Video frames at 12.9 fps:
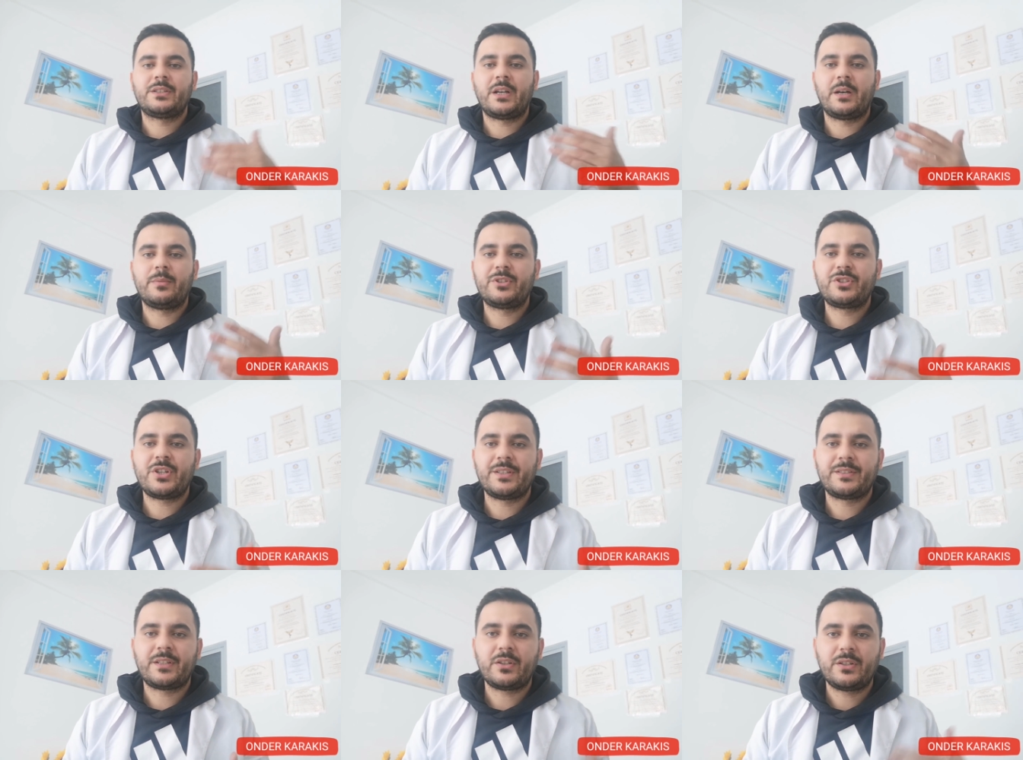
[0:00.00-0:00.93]
tabiri
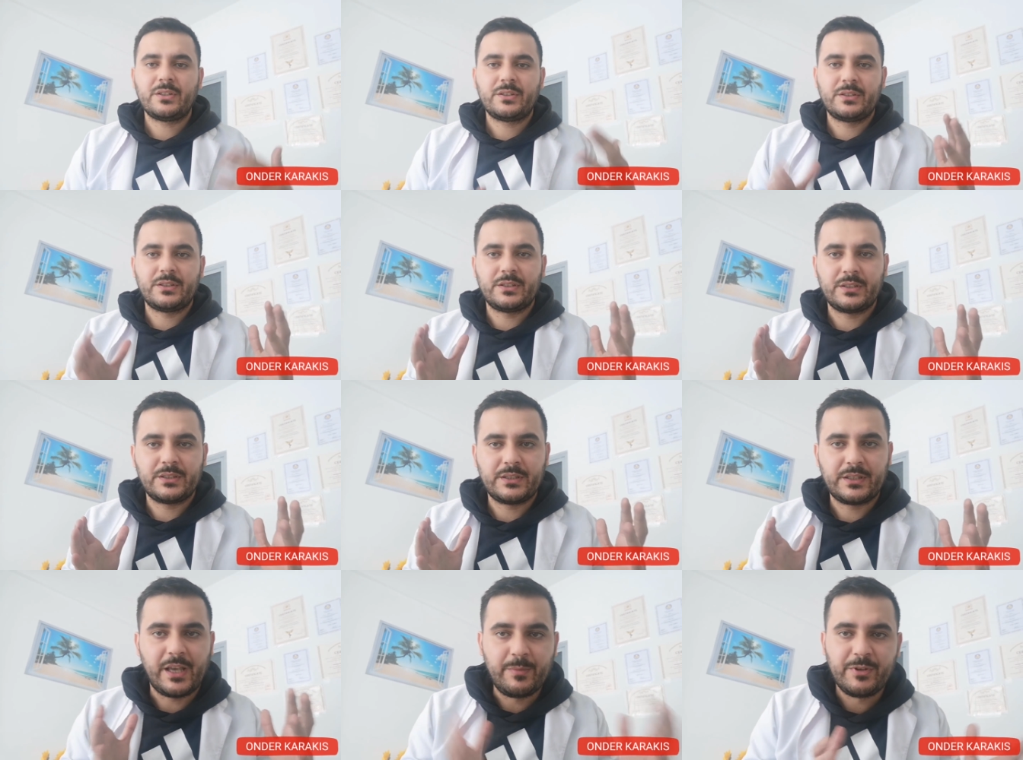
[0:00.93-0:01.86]
caizse
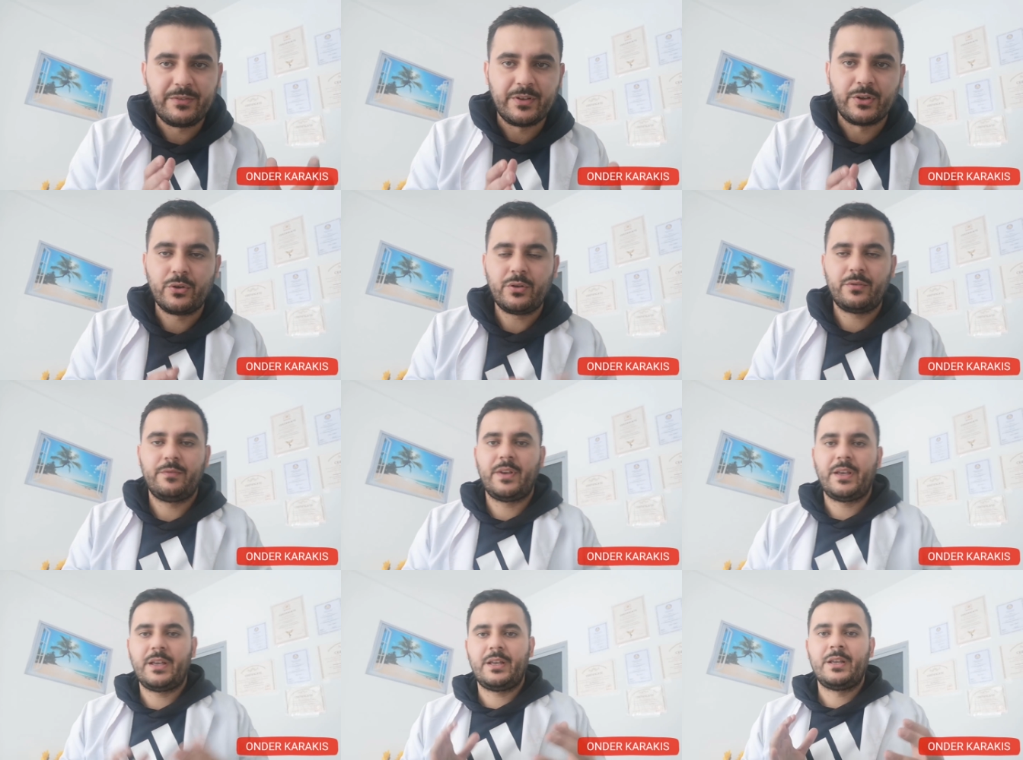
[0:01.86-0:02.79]
emir veriyor
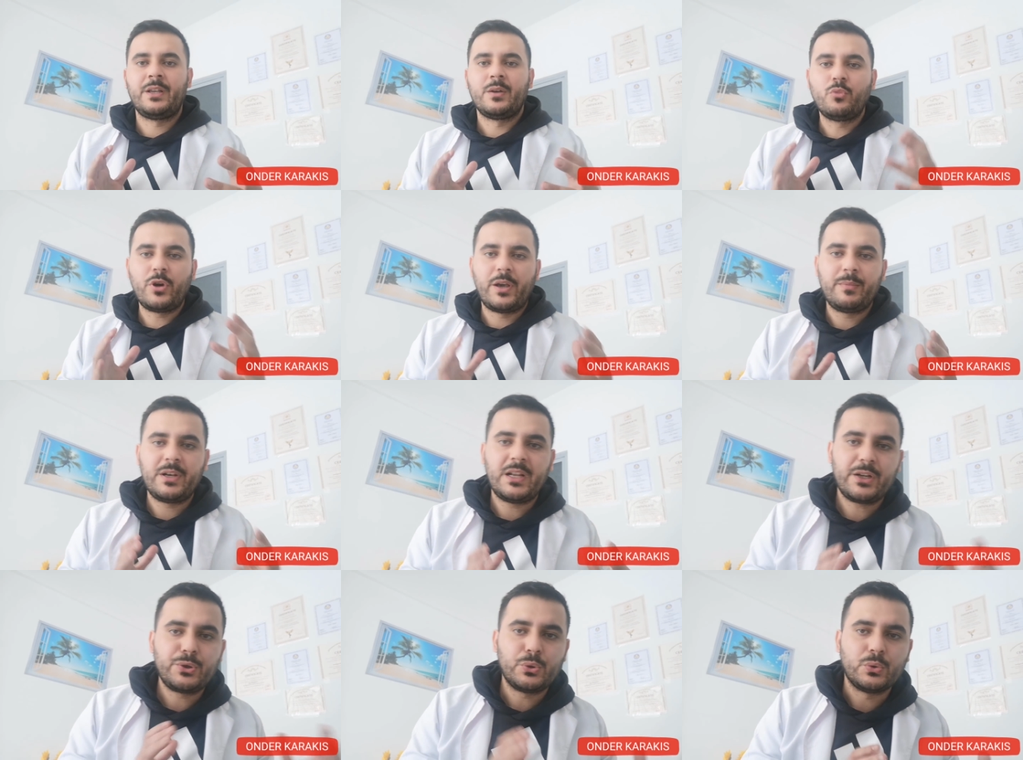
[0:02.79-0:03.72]
ve bu
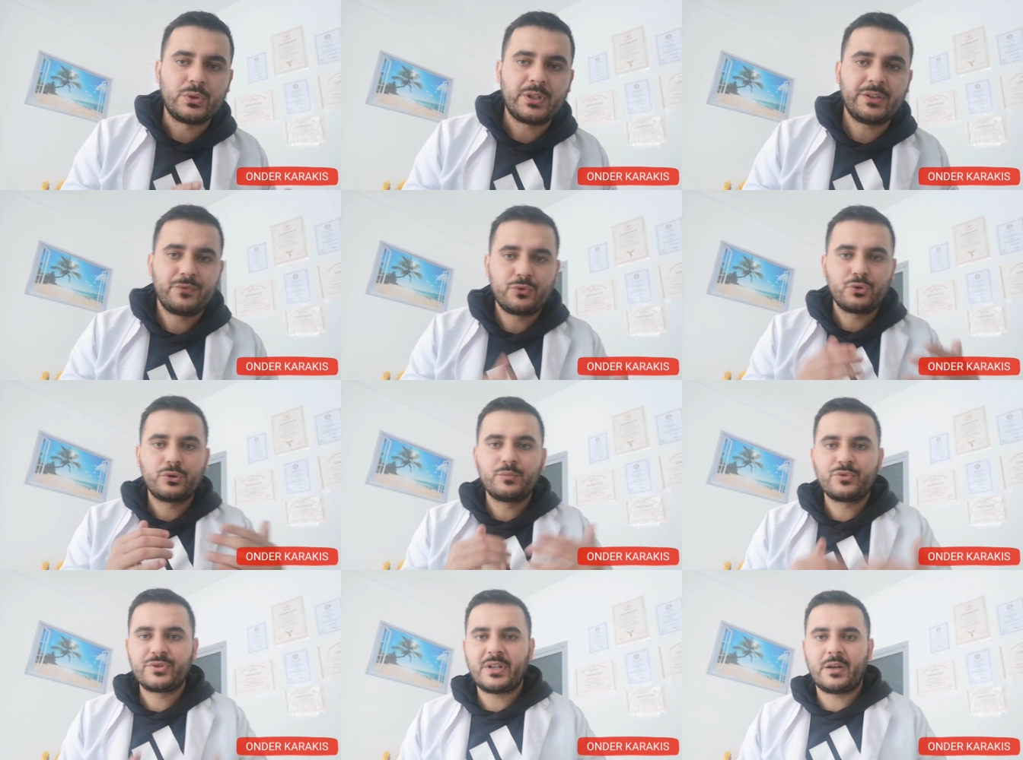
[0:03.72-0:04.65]
emirler yoluyla
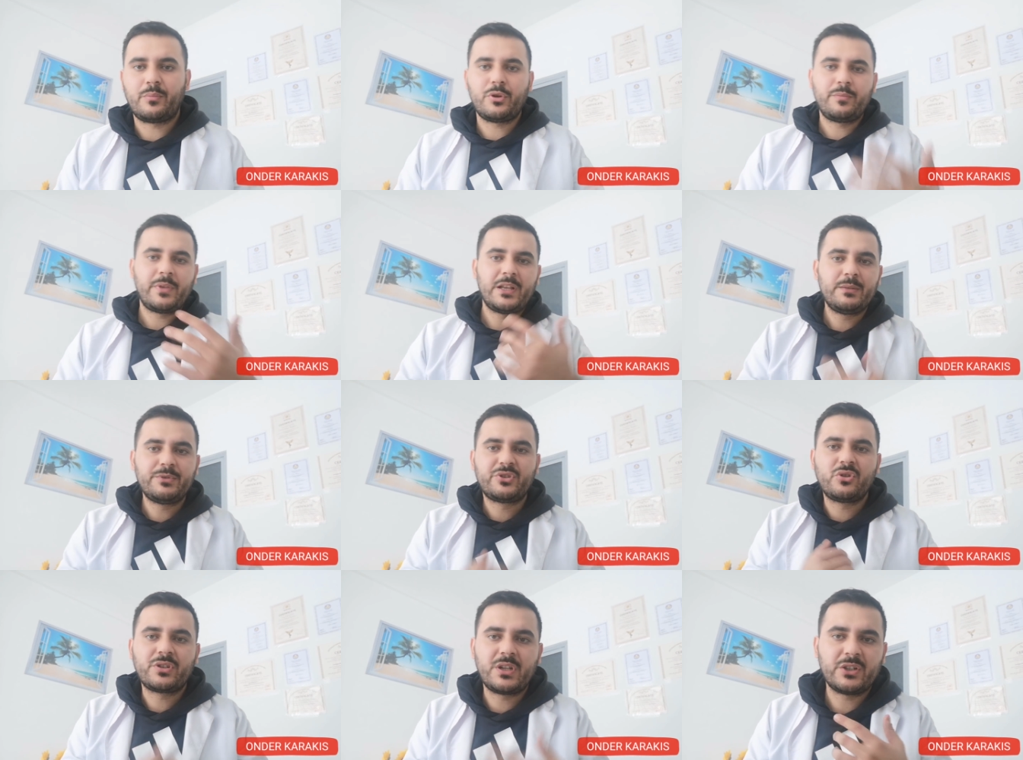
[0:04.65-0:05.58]
vücudumuz ne yapıyor? Belli bir
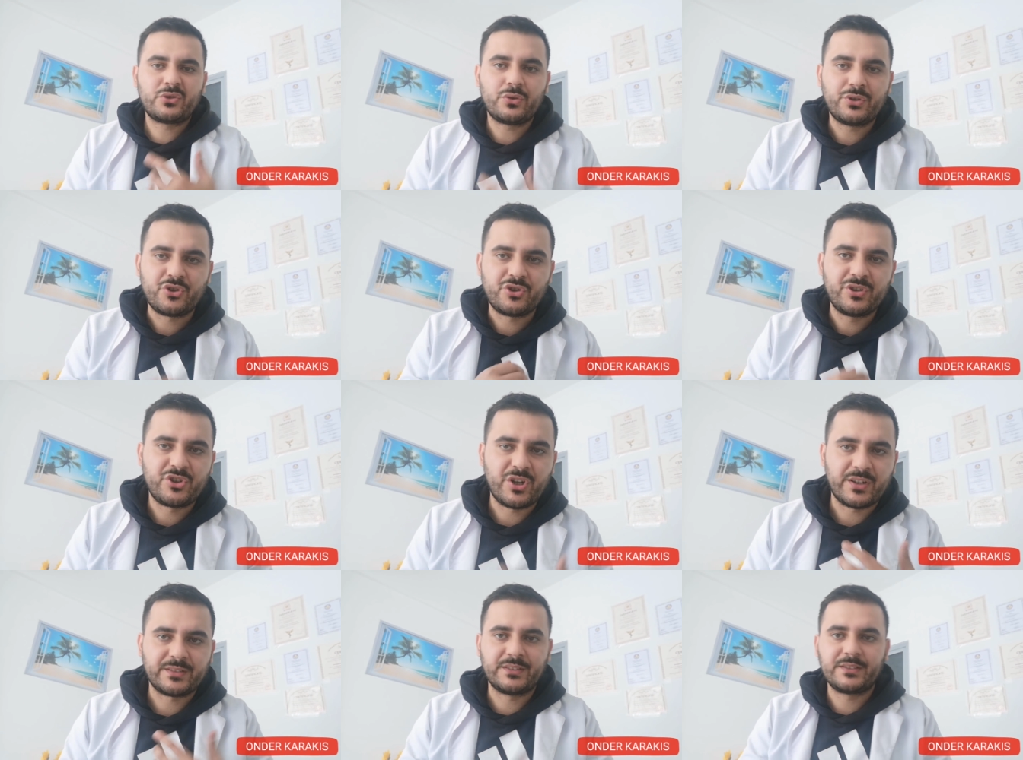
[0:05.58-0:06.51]
sirkülasyon
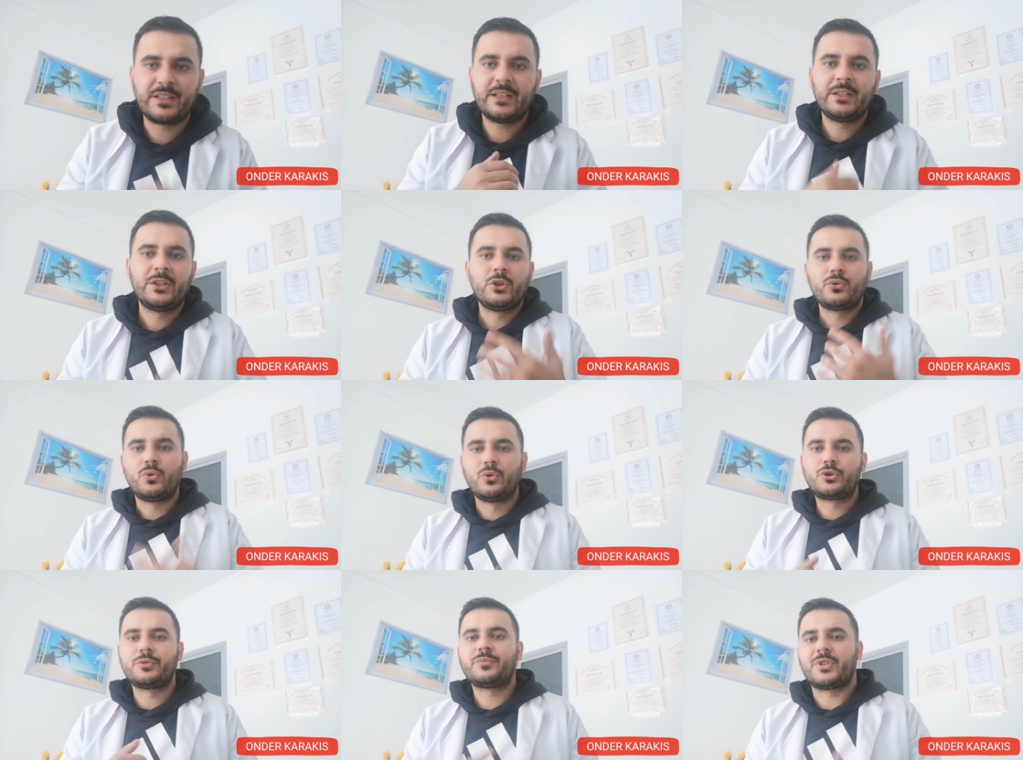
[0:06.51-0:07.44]
içerisinde
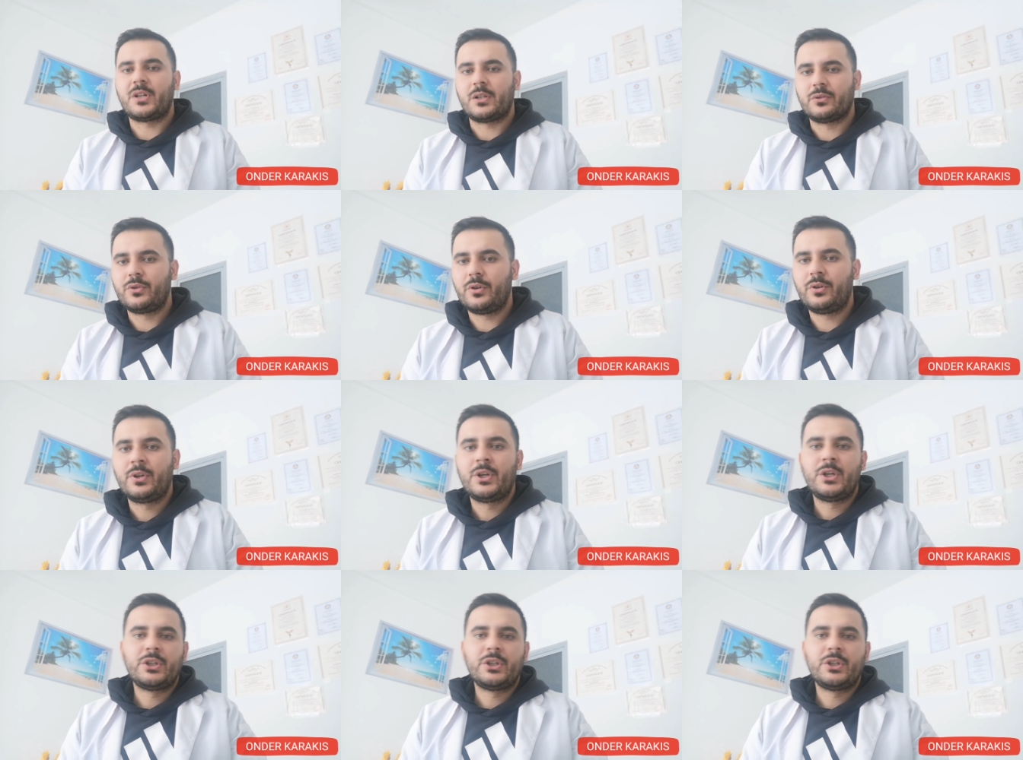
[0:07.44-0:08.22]
dönüşüm sağlıyor.